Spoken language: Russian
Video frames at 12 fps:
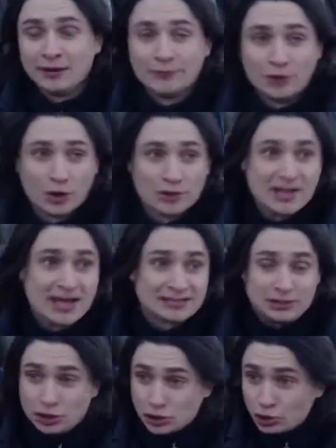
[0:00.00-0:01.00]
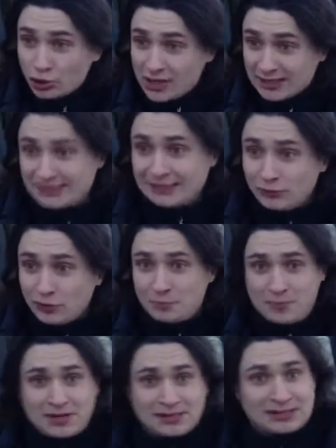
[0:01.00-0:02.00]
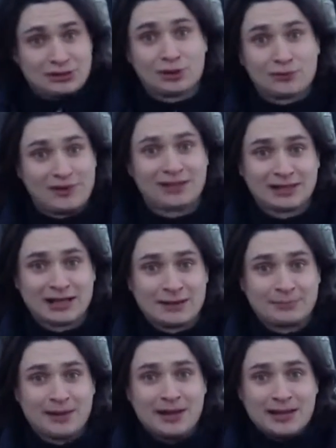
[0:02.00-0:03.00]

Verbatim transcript: но нас ничто не остановит перед Стор Ретакап.